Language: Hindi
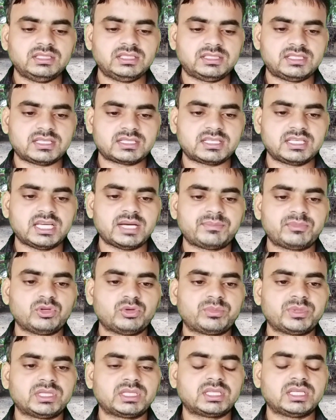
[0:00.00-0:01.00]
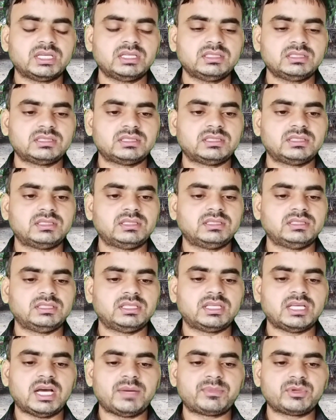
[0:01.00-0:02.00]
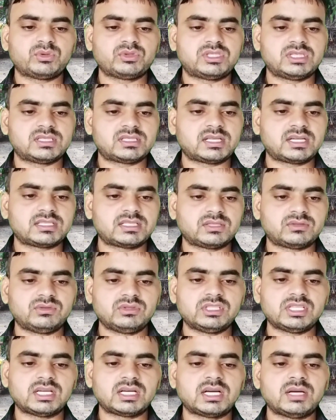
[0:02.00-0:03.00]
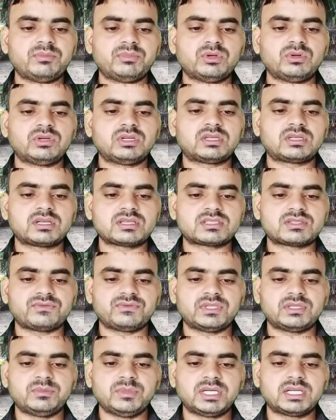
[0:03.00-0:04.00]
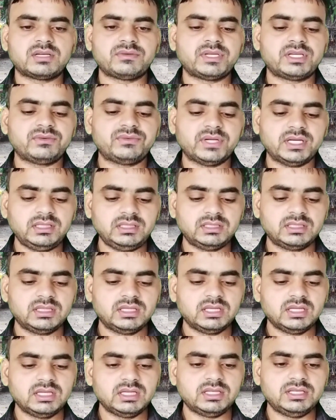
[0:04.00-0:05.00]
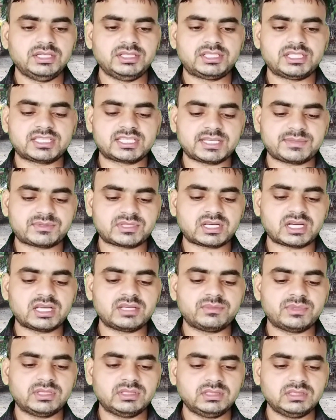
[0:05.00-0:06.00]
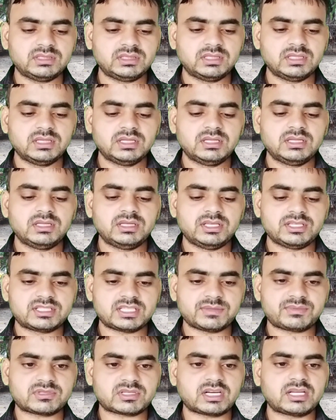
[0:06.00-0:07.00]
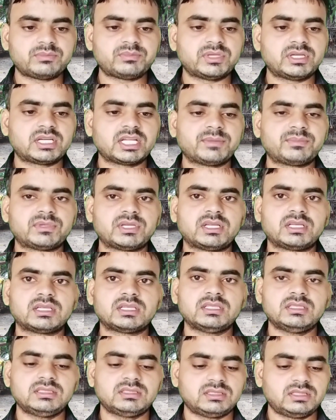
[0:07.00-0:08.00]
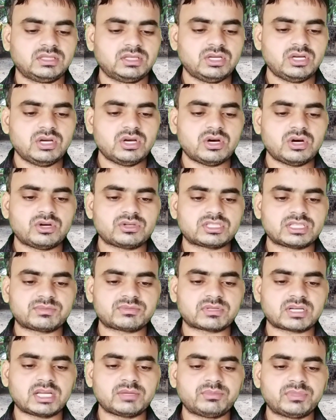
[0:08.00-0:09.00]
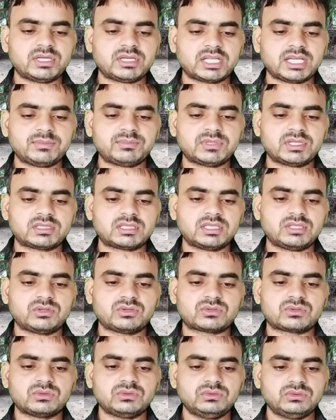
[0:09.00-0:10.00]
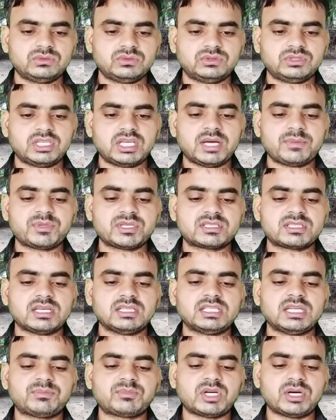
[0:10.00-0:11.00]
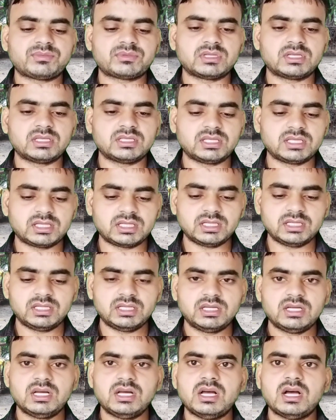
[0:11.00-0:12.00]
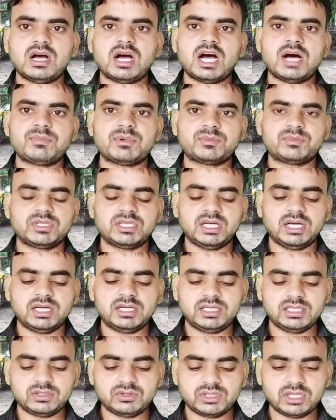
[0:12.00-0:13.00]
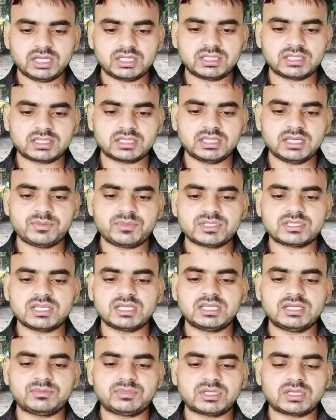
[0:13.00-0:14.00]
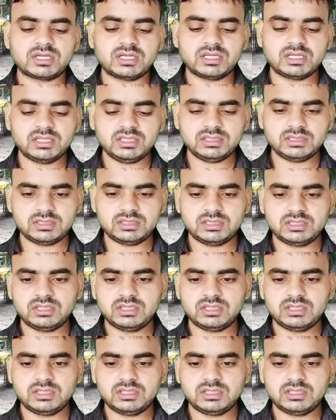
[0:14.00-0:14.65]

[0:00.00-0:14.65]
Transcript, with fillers: ये जैसे ही आपने ओपन किया ये यहाँ पे कुछ इस तरह से खुल जाएगा बिल्ड ट्रस्ट विद मेटा वेरीफाइड नीचे सब्सक्राइब है इस सब्सक्राइब पर टैप करेंगे और सब्सक्राइब पर टैप करते ही दोस्तों ये यहाँ पर साइनअप का ऑप्शन आ जाएगा आप अपनी आई को डाल करके यहाँ पर साइनअप कर लेना